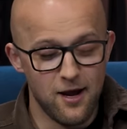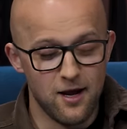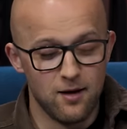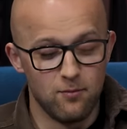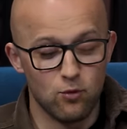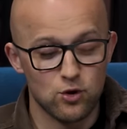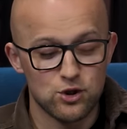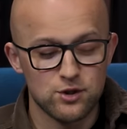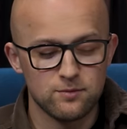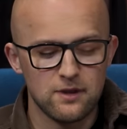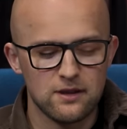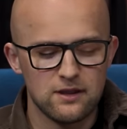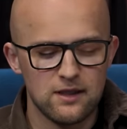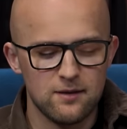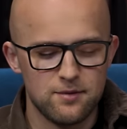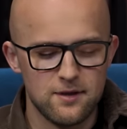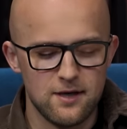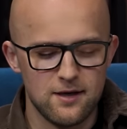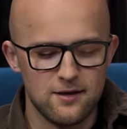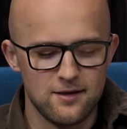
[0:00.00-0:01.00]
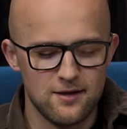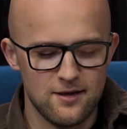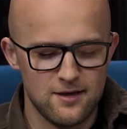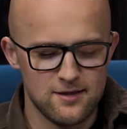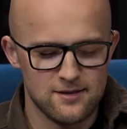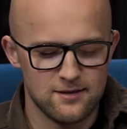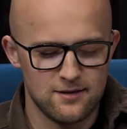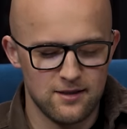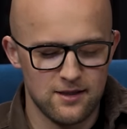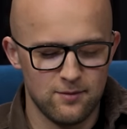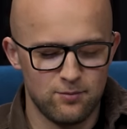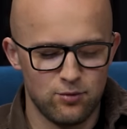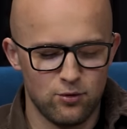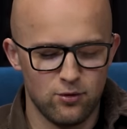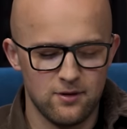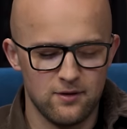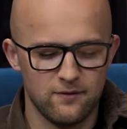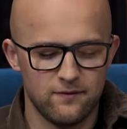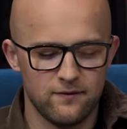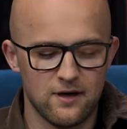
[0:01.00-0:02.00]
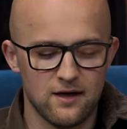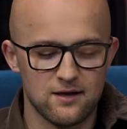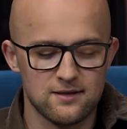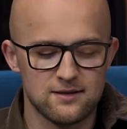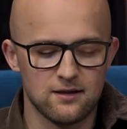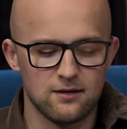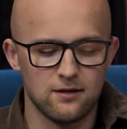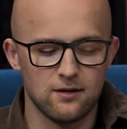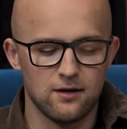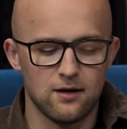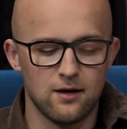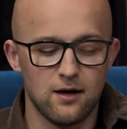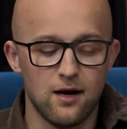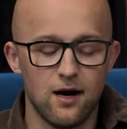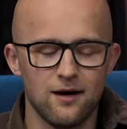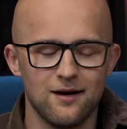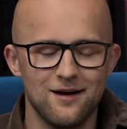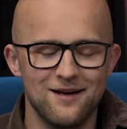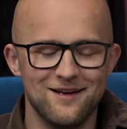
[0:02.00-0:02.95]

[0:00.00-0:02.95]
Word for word: Можем на «ты» перейти, если ты не против, как, зол как...